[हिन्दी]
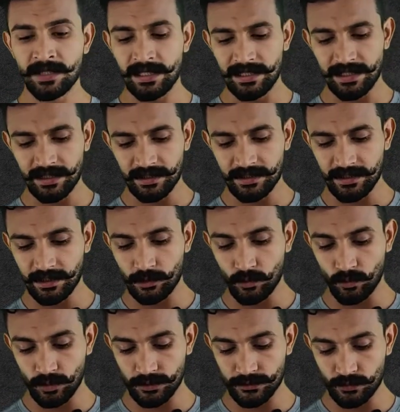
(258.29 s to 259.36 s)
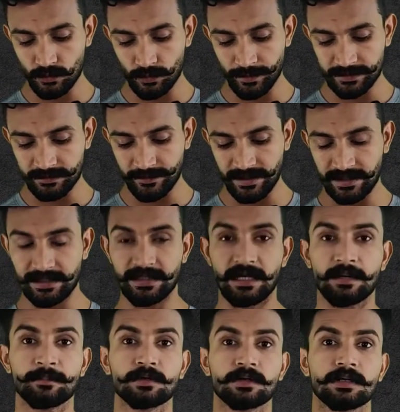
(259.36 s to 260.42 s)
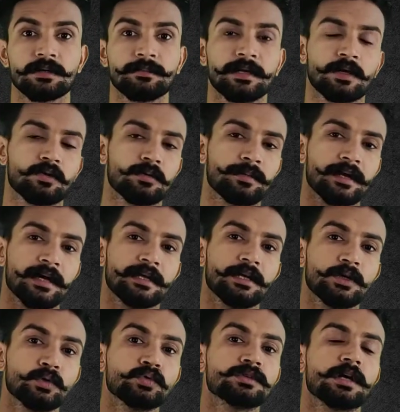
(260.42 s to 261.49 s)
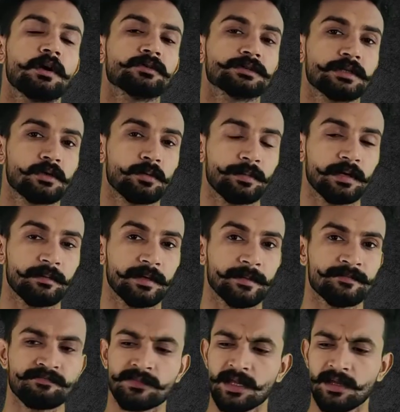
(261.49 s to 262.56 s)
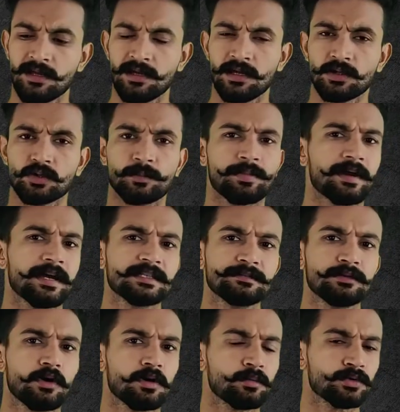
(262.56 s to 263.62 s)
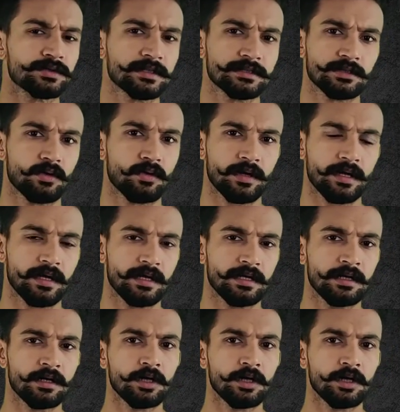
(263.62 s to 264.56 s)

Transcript: लेकिन ये लोकल स्टोर पे से मैंने लिया है मेरे को पड़ा है ये टू थाउजेंड रुपये में तो प्राइस भी ऑलमोस्ट इसका ओके है